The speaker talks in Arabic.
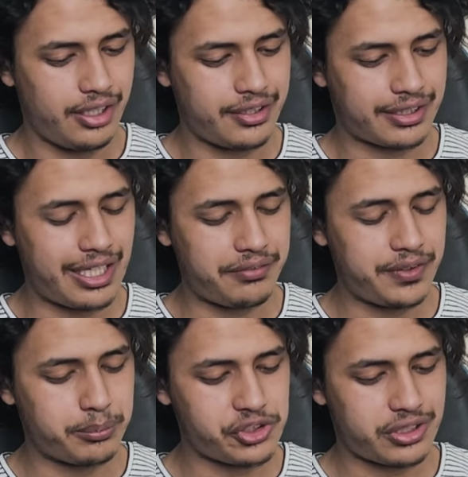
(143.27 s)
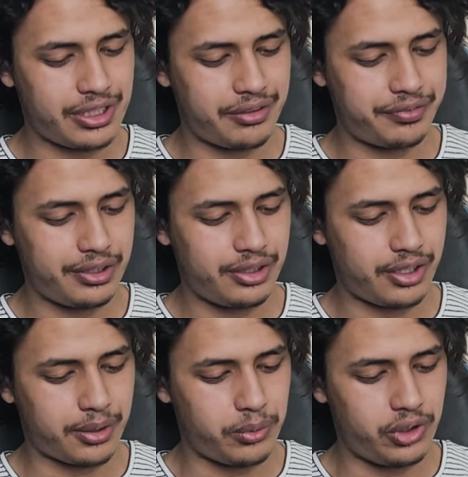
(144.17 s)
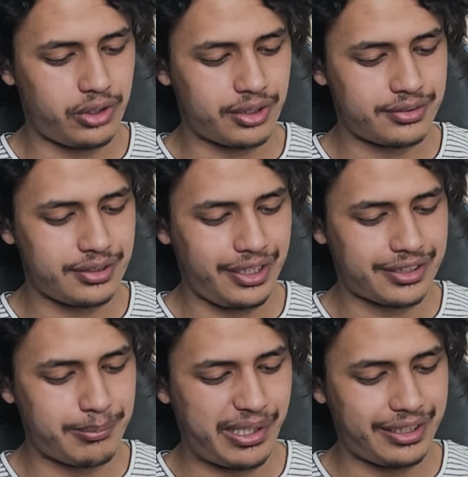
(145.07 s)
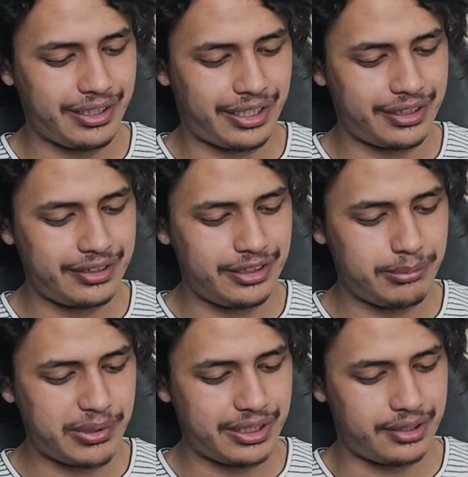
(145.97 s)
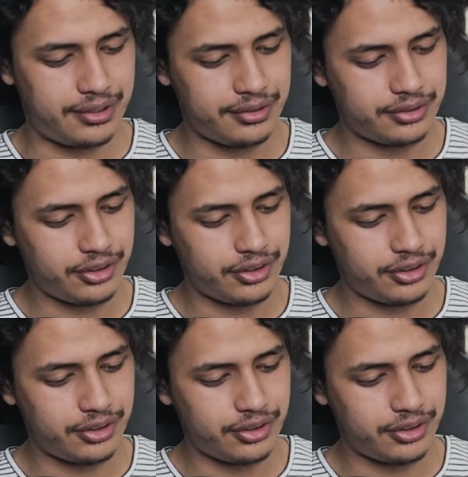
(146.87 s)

اذا كان في مشكله في الريورد احكي معي على الايميل